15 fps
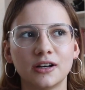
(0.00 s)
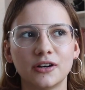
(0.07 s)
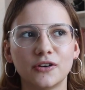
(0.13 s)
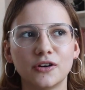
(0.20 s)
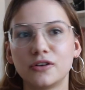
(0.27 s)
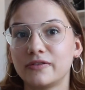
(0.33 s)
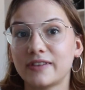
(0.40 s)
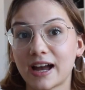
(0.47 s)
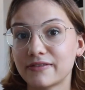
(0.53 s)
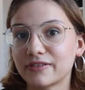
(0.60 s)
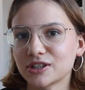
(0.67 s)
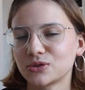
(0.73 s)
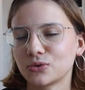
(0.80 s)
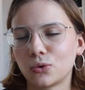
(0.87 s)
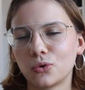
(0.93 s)
irgendwie einfach
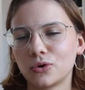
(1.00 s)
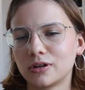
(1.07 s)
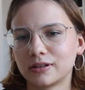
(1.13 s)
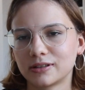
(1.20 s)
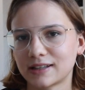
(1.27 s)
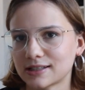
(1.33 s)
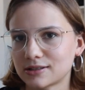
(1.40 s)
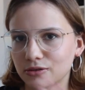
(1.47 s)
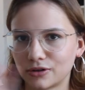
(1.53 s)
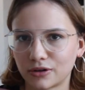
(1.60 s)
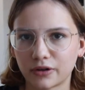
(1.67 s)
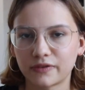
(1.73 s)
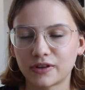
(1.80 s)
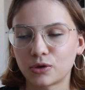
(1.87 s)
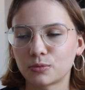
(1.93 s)
so, ohne dass
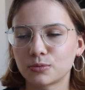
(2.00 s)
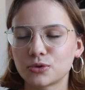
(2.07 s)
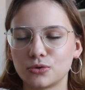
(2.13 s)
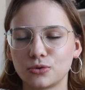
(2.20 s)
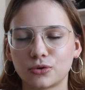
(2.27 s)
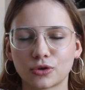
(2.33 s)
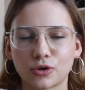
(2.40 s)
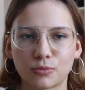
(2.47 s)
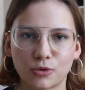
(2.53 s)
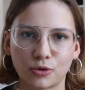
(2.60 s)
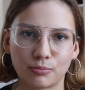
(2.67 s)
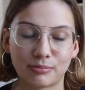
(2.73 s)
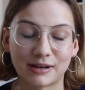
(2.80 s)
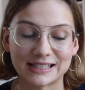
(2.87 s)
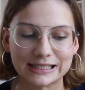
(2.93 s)
irgendwie ein Umzug
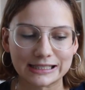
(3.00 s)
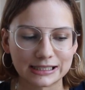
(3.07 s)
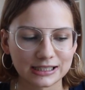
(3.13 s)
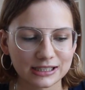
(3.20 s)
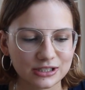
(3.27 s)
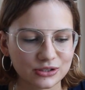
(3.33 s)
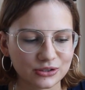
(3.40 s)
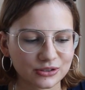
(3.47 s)
drumherum passiert.